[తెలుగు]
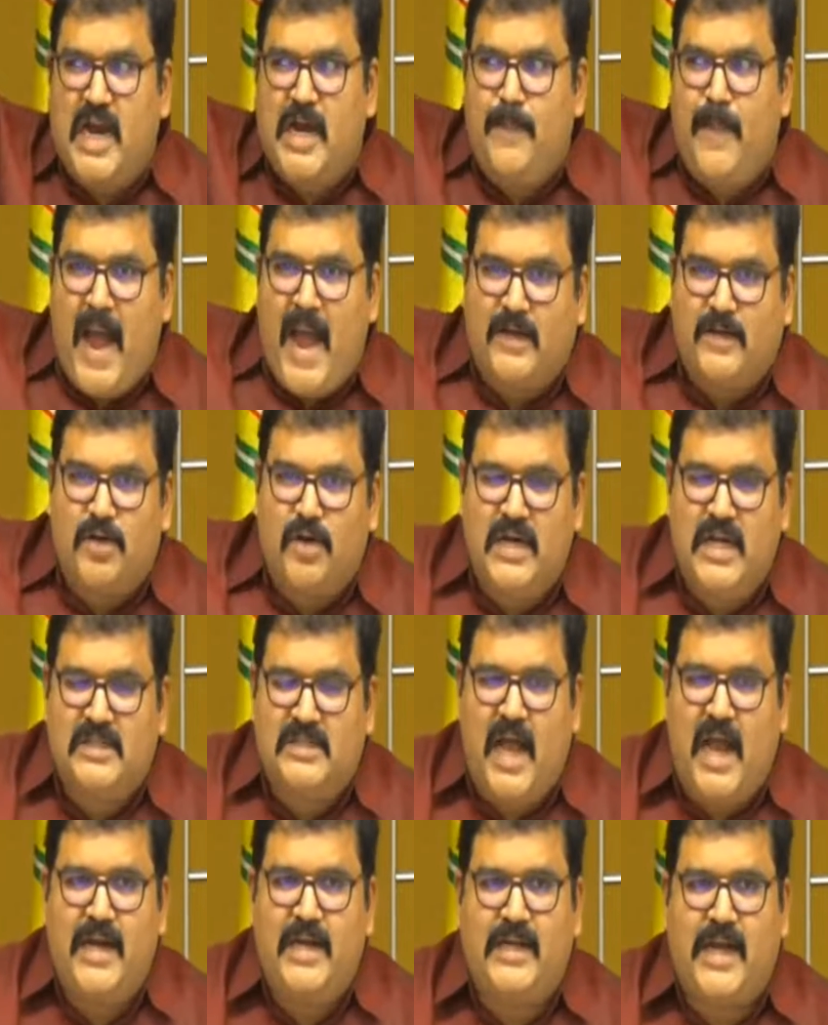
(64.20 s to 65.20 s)
రూటెడ్ బ్యాక్ టు
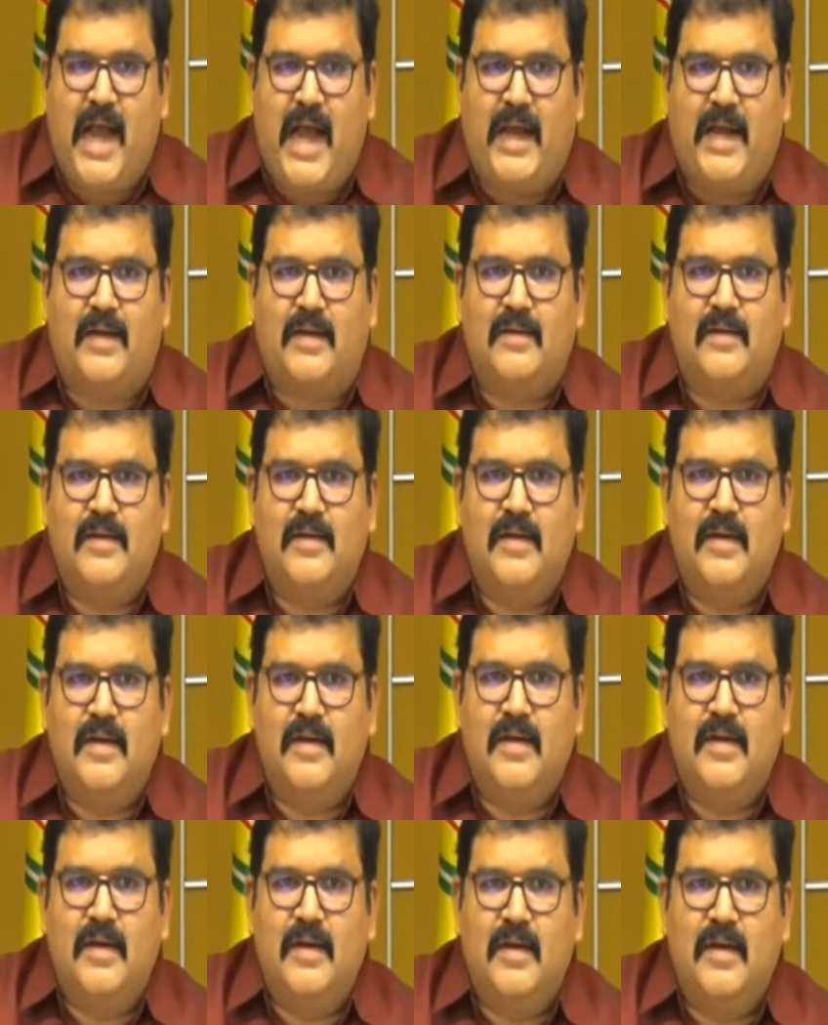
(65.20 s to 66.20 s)
డిజైన్ టెక్
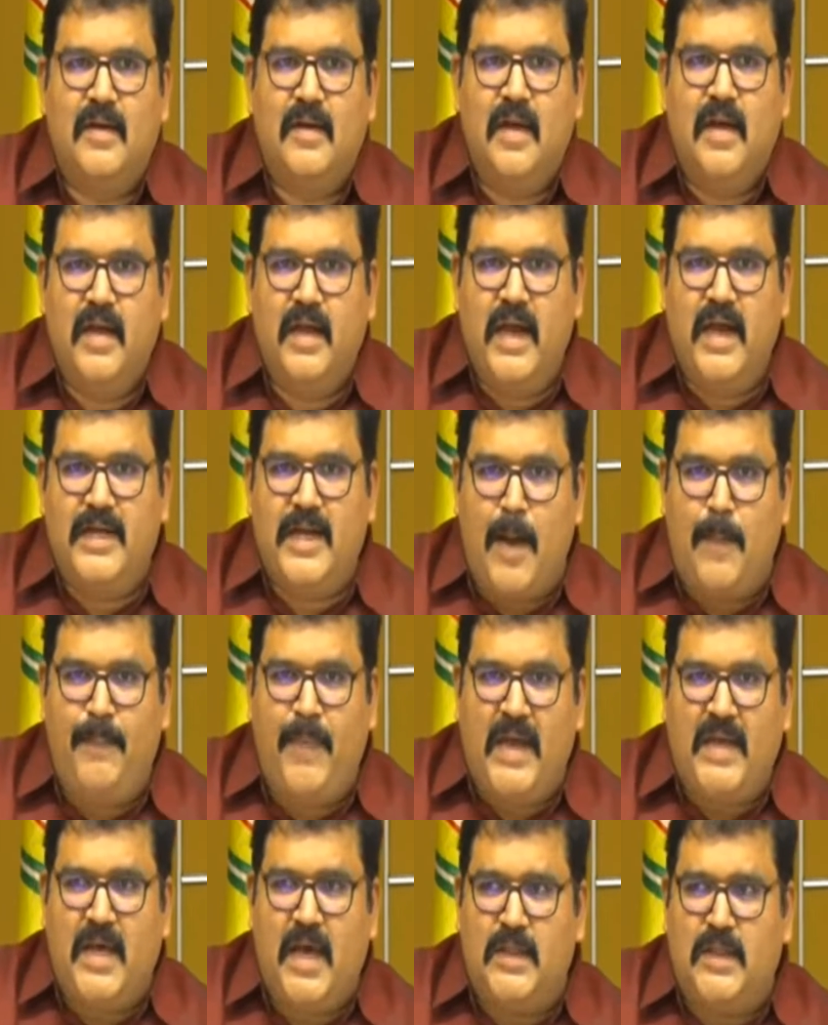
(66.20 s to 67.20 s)
ఈ
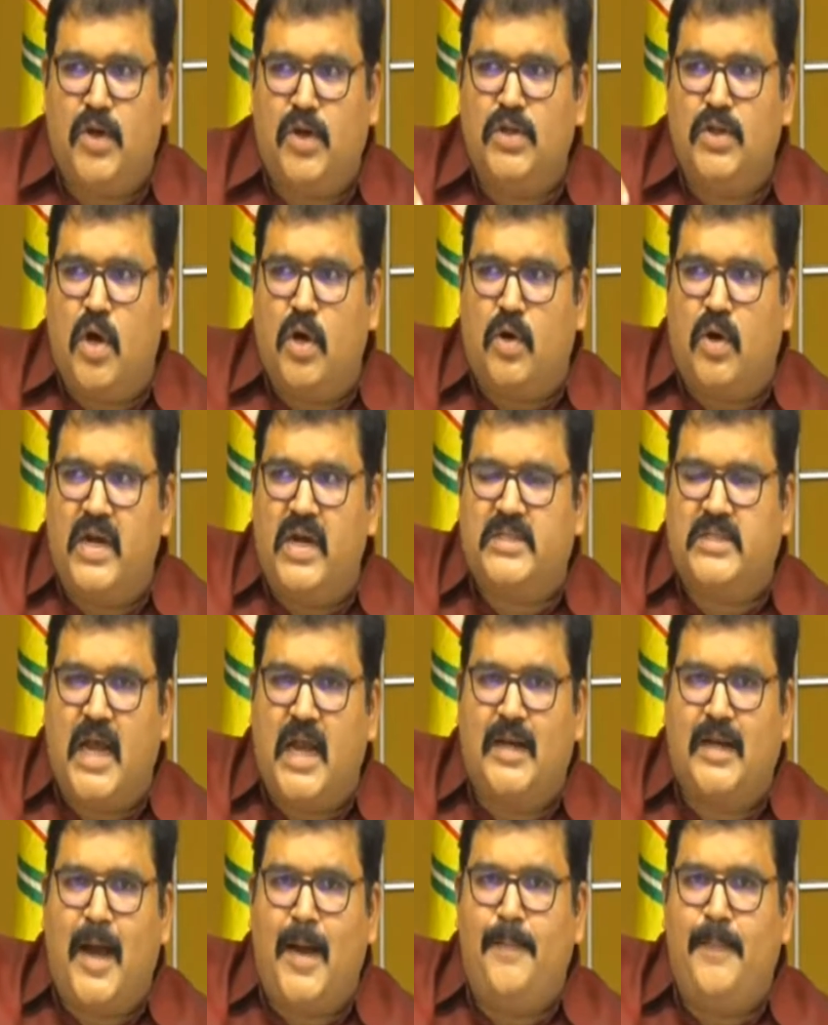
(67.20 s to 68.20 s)
డబ్బు ఏదైతే ఉందో కొన్ని
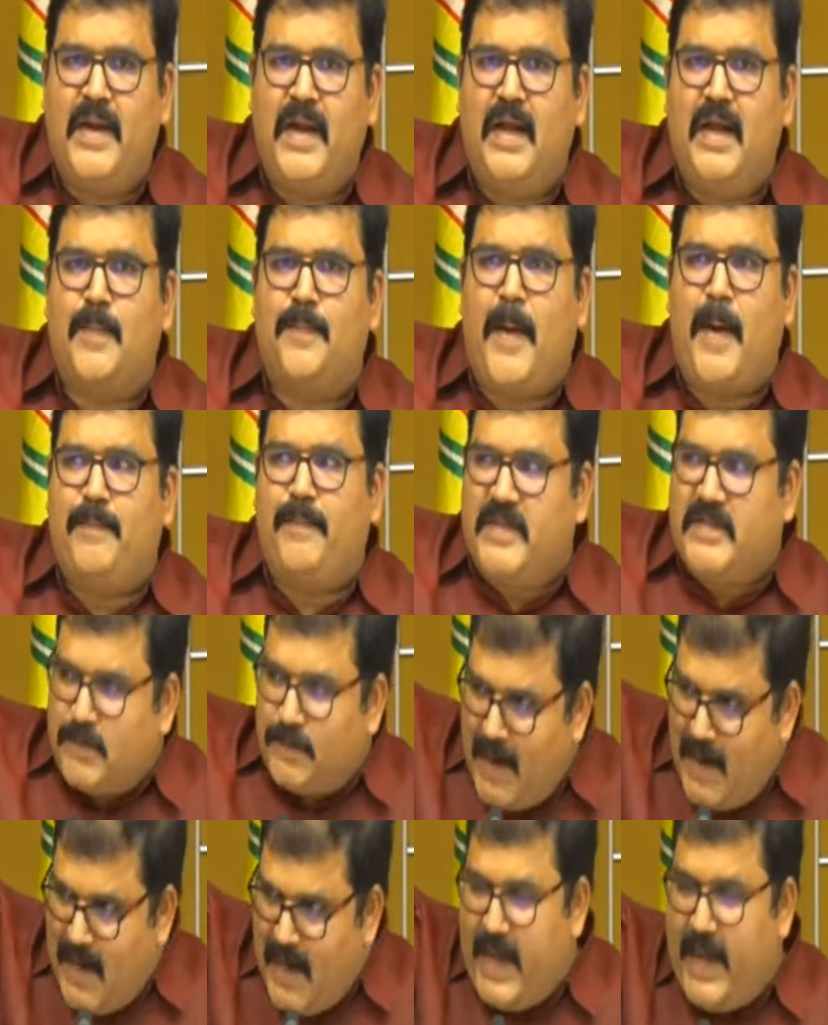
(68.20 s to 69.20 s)
షెల్ కంపెనీలకు
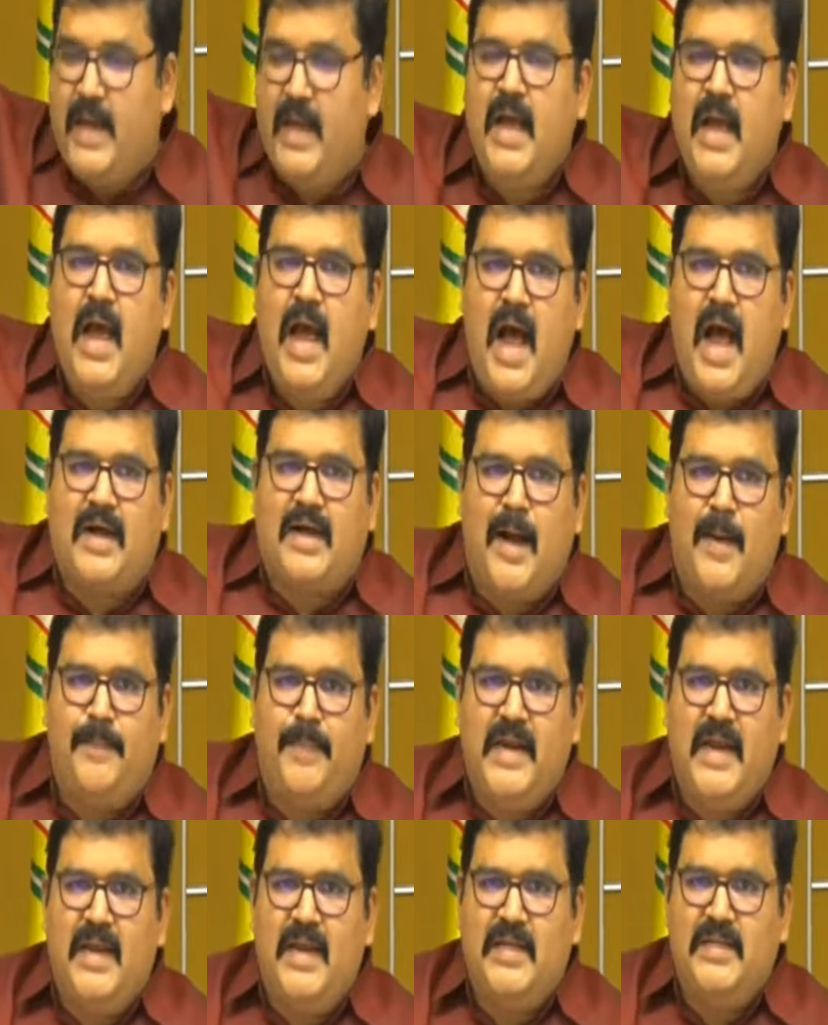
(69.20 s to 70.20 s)
పంపించి మళ్ళీ ఆ
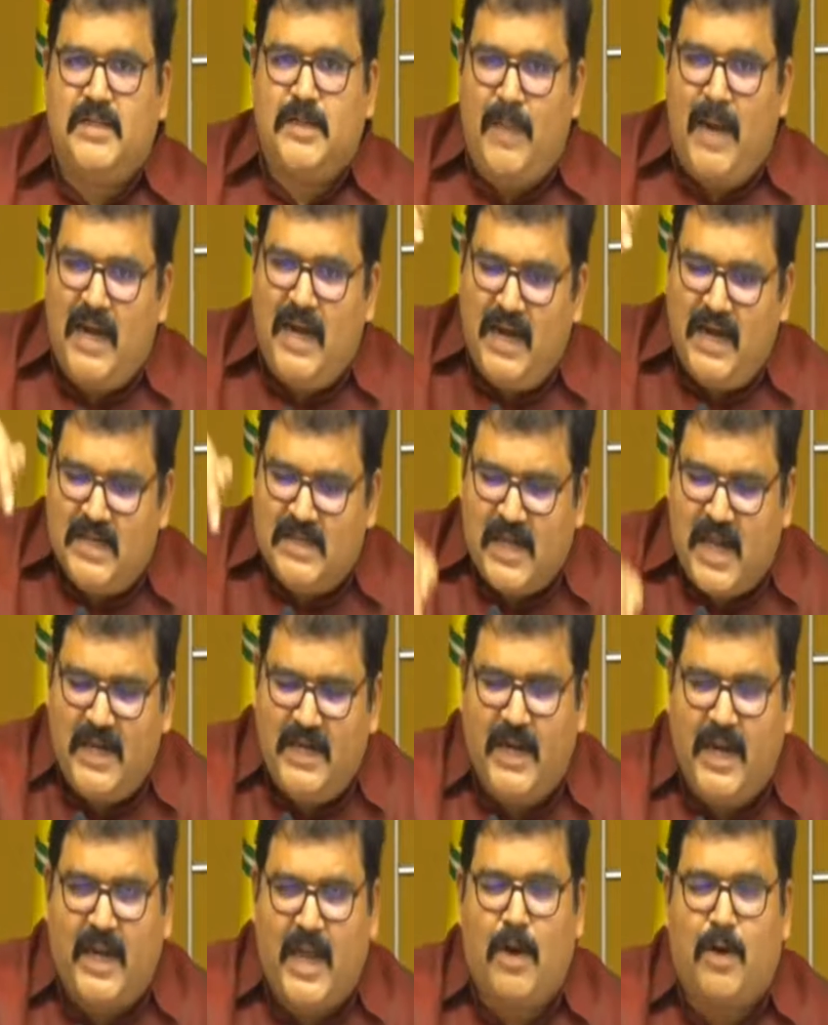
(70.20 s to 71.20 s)
కంపెనీల నుంచి మళ్ళీ
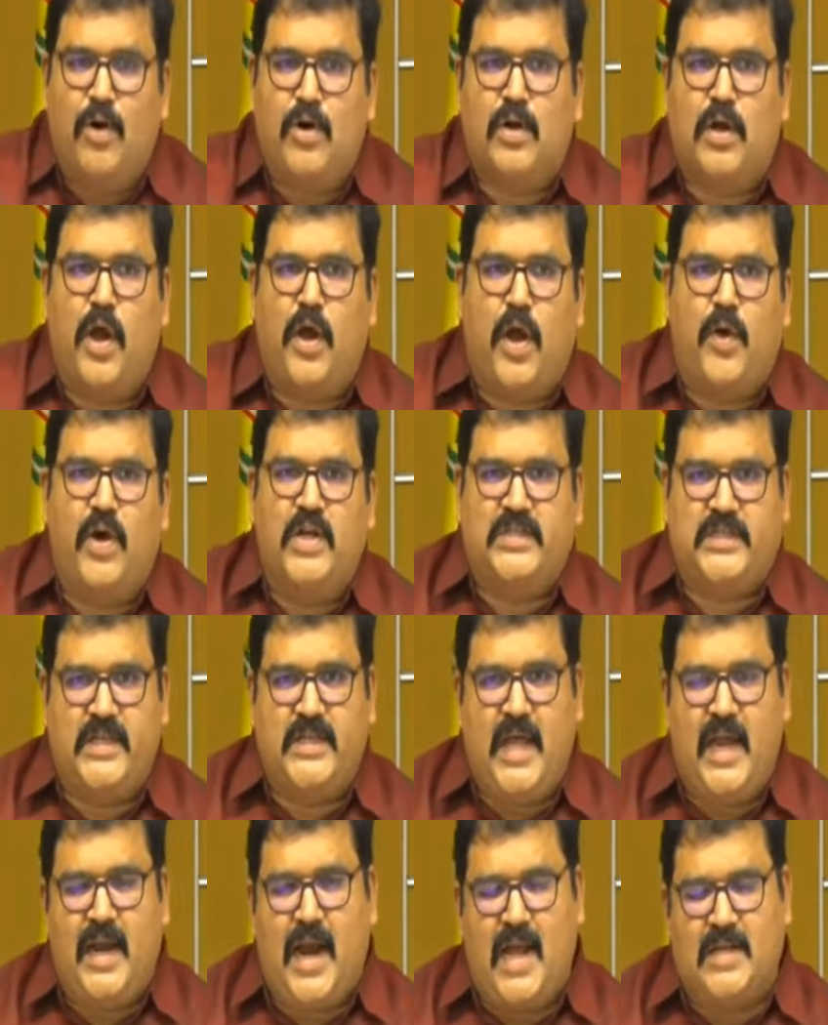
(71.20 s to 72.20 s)
డిజైన్ టెక్ అకౌంట్లోకి
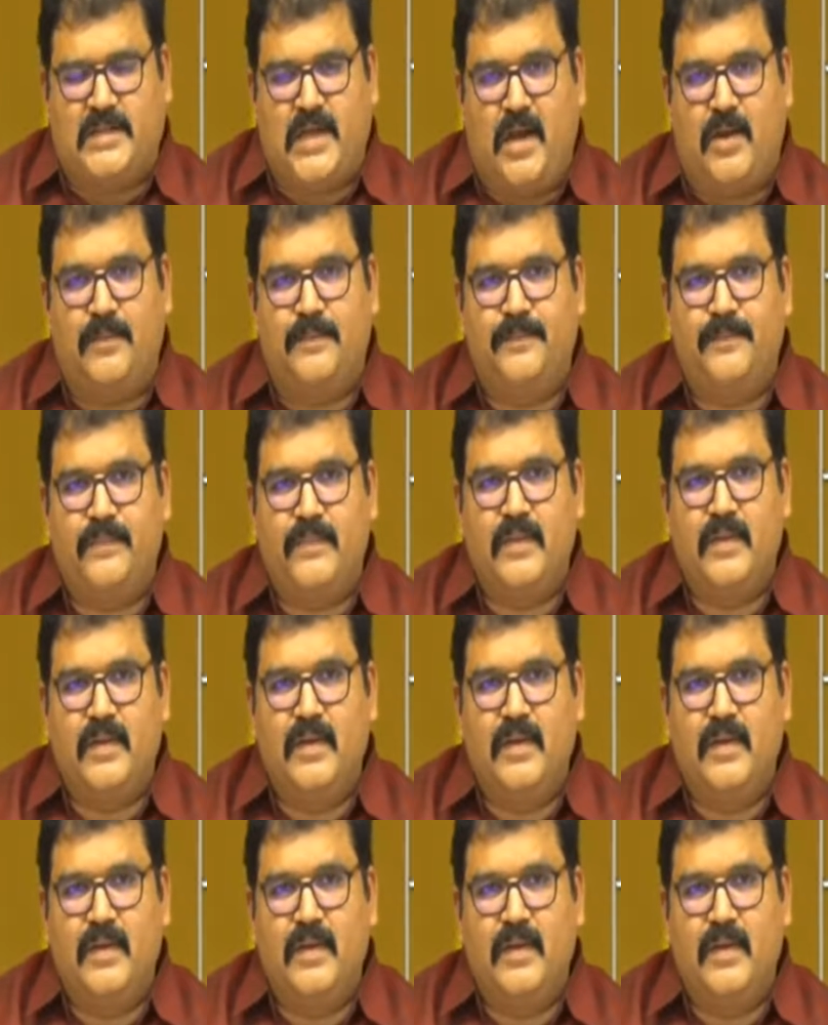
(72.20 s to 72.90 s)
వచ్చిందని రాశారు